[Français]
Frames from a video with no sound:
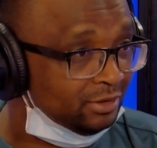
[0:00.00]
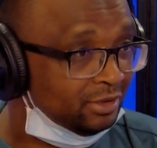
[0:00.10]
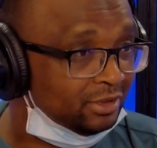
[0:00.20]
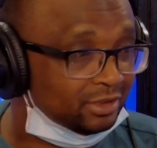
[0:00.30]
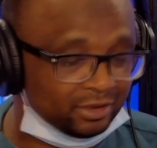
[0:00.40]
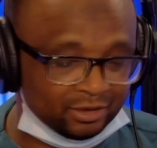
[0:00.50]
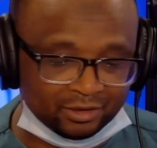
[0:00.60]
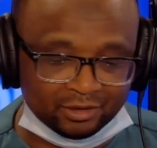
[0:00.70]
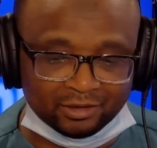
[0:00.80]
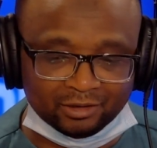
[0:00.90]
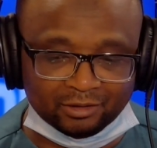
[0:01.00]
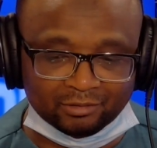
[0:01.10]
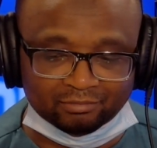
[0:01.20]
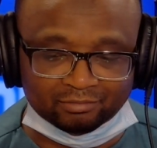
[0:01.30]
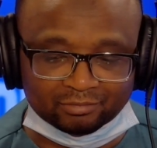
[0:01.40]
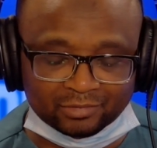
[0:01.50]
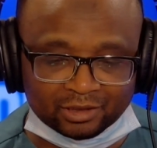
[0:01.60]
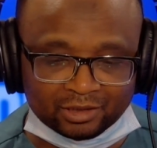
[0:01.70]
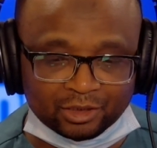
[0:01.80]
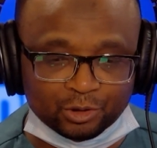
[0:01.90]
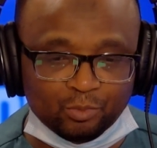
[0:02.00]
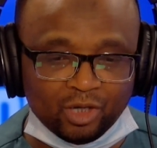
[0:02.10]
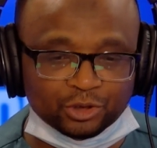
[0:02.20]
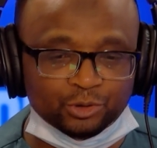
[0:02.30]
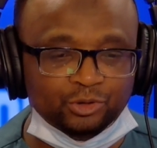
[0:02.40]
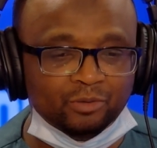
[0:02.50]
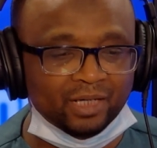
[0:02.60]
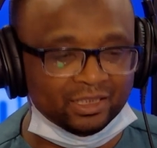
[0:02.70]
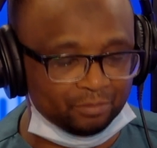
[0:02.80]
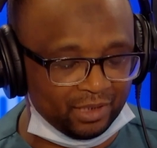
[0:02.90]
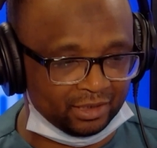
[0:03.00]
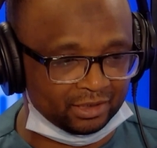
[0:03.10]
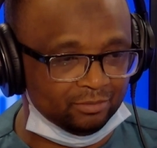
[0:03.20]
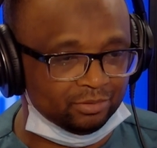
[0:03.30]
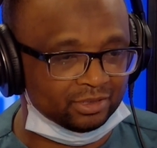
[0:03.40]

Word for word: Donc, euh, ce que moi je demande, par exemple,